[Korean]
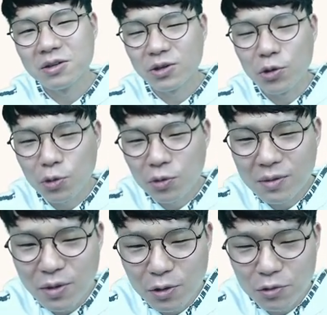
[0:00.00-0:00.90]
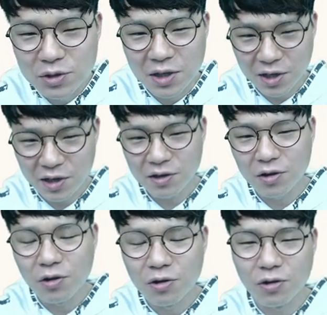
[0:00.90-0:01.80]
결혼할 배우자의
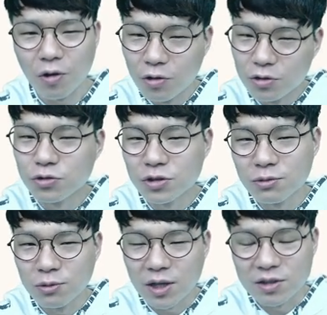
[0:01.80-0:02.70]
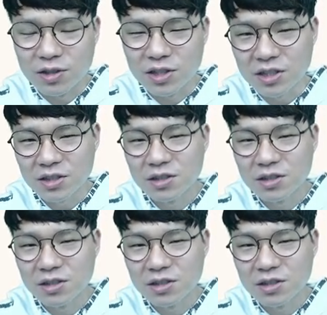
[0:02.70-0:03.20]
얼굴을 본다든지